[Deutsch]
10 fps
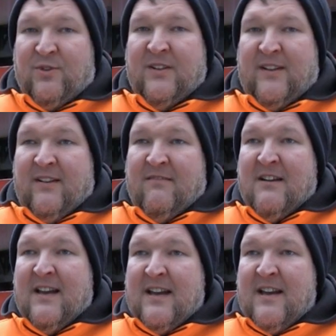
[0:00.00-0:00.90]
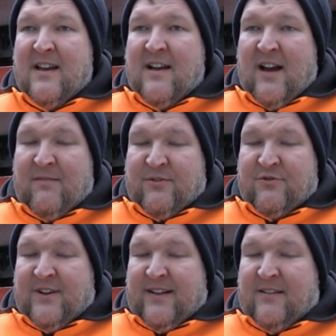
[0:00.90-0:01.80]
wurde dann
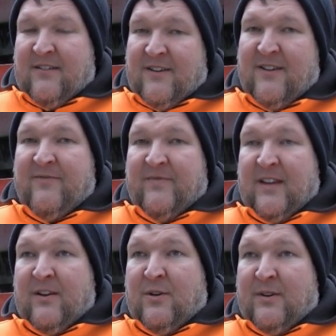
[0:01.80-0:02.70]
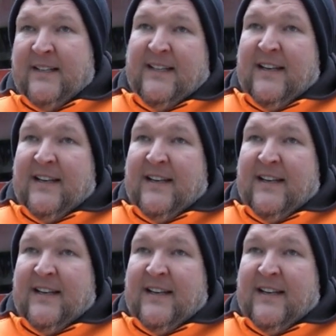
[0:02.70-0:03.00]
abgestellt. Ja.